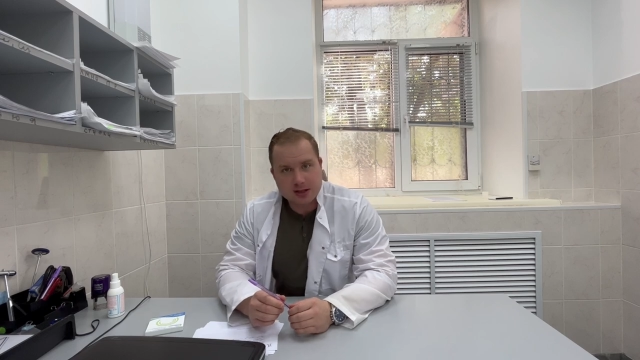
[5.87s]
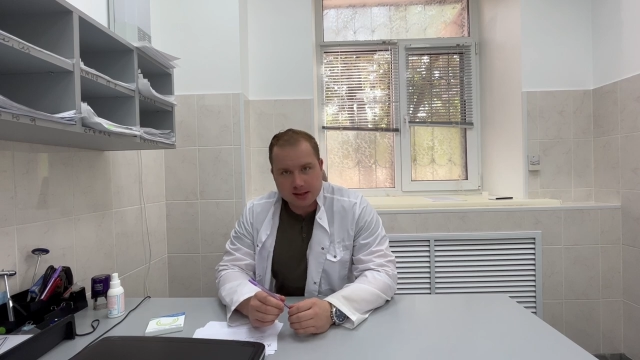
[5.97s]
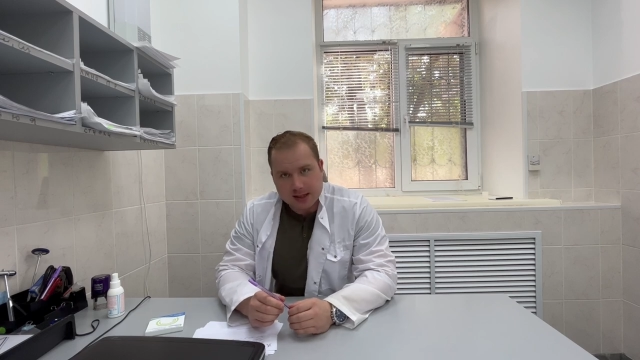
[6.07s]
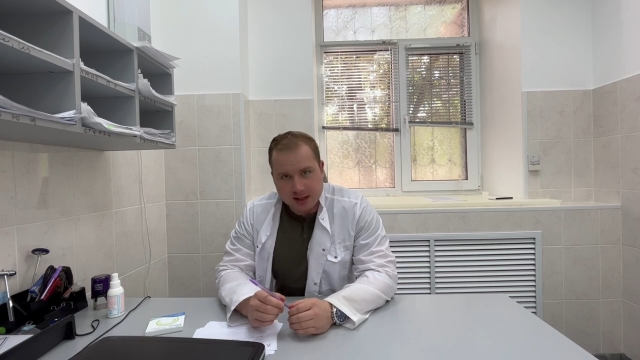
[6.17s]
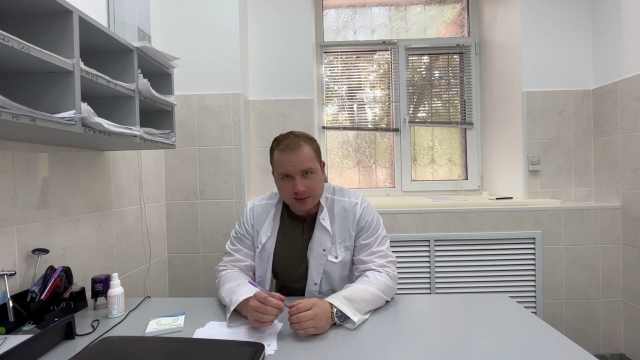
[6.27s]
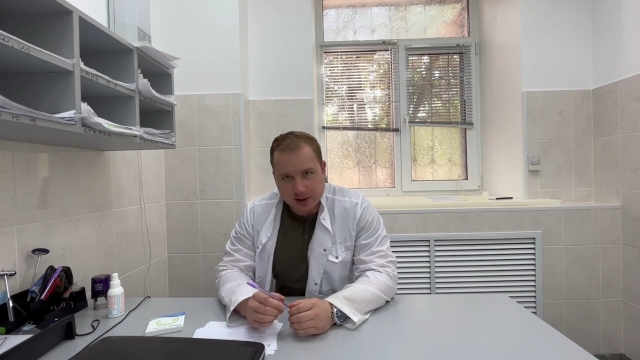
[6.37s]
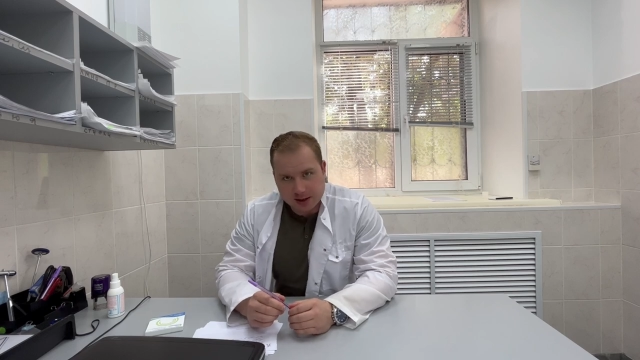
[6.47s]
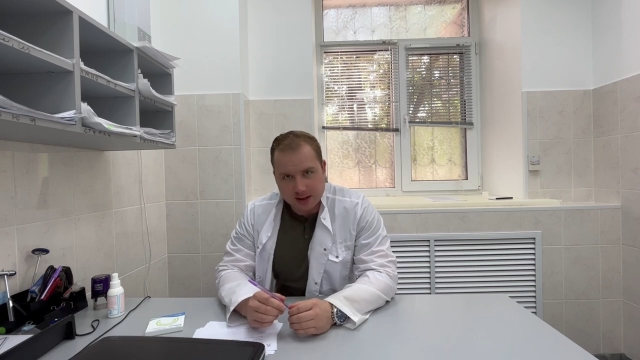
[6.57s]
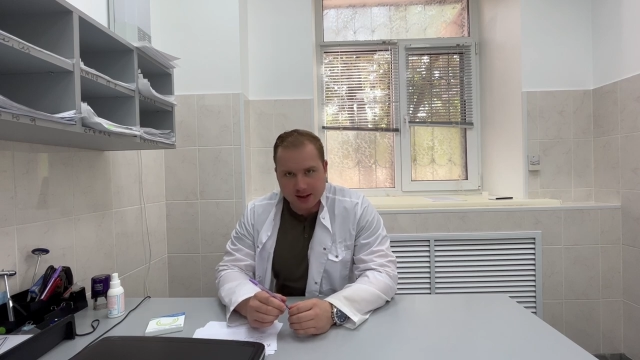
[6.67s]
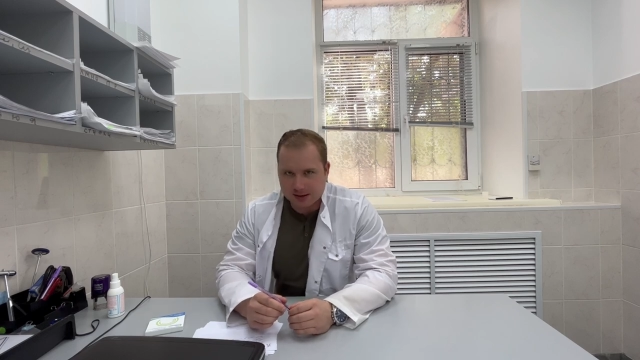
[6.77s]

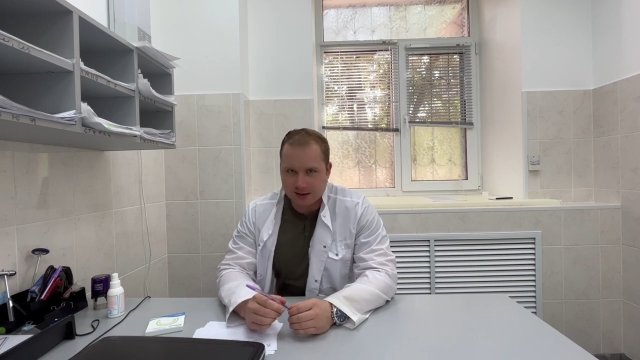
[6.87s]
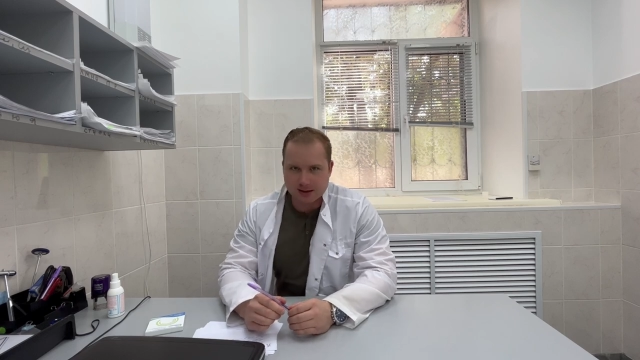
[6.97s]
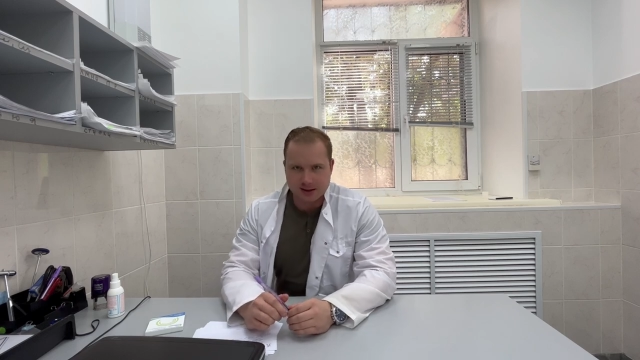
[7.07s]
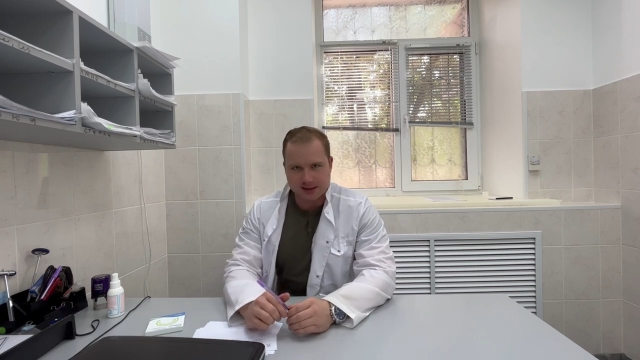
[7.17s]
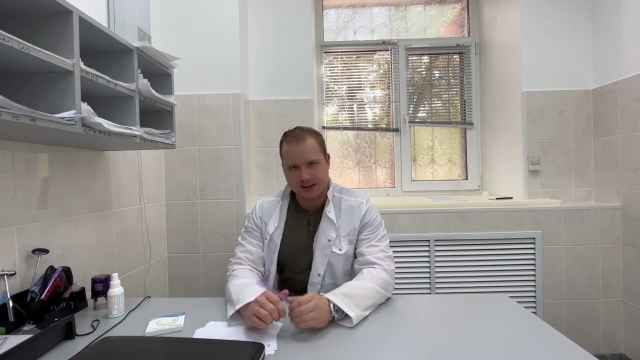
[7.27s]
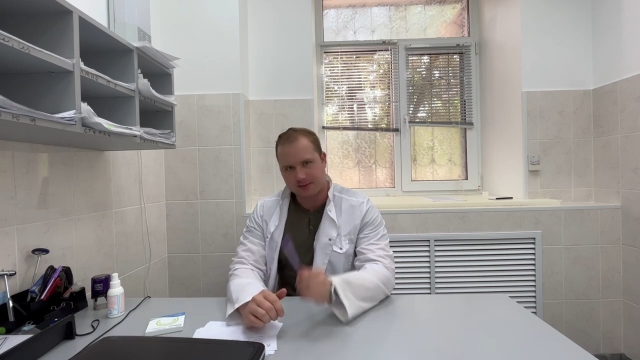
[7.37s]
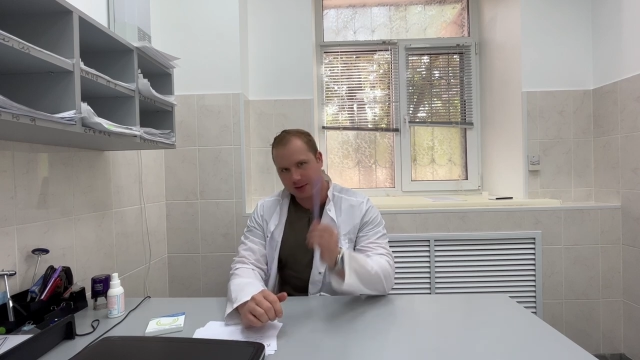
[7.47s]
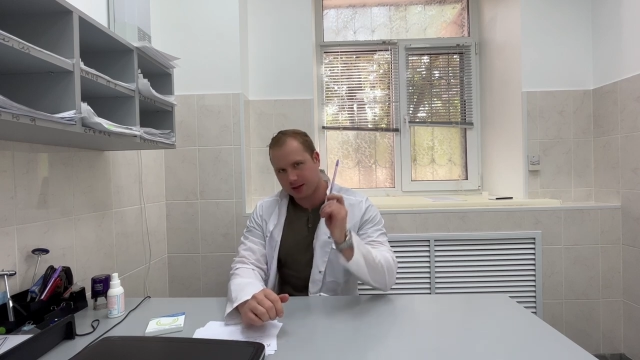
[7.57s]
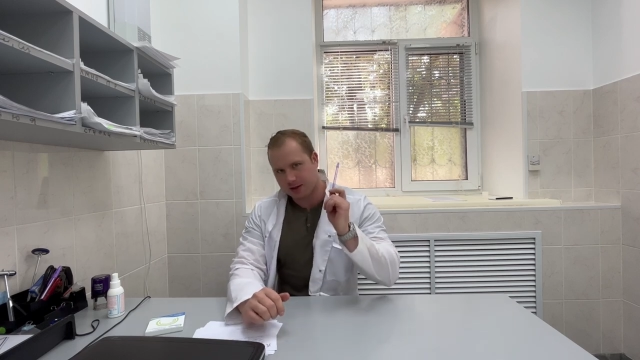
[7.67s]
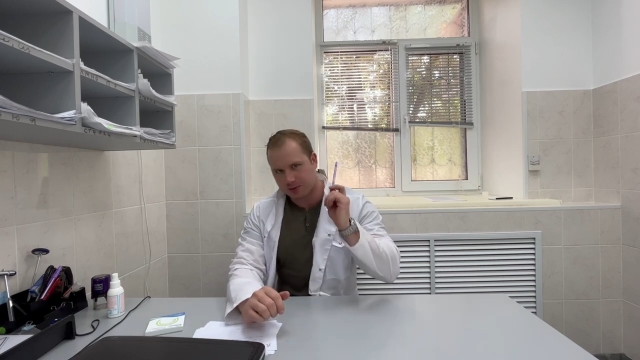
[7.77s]
тема – это
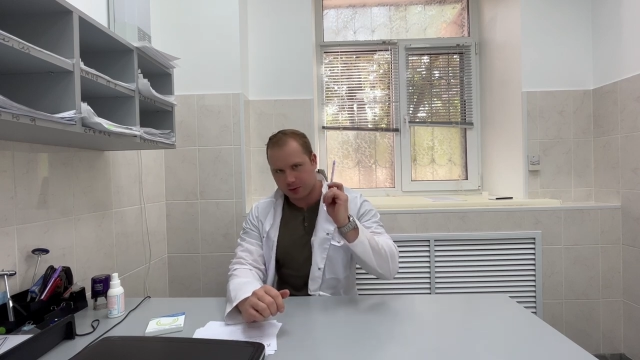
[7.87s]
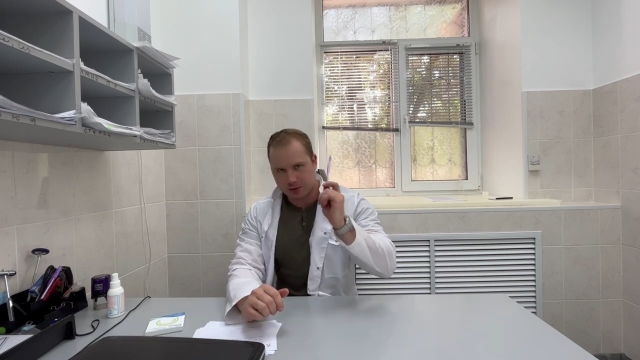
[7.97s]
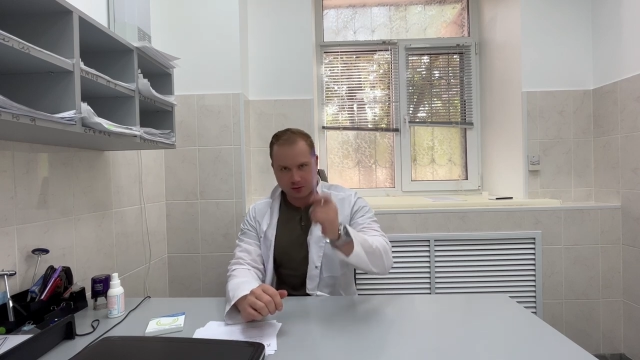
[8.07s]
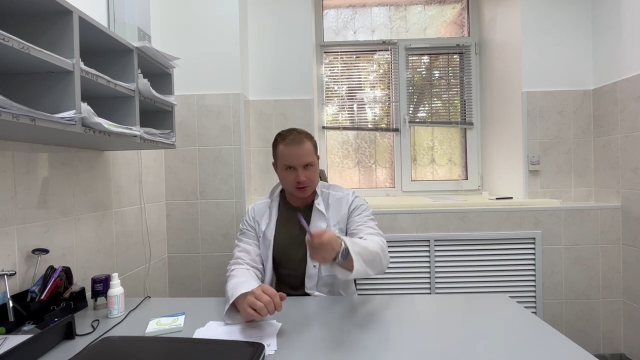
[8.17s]
смена пола у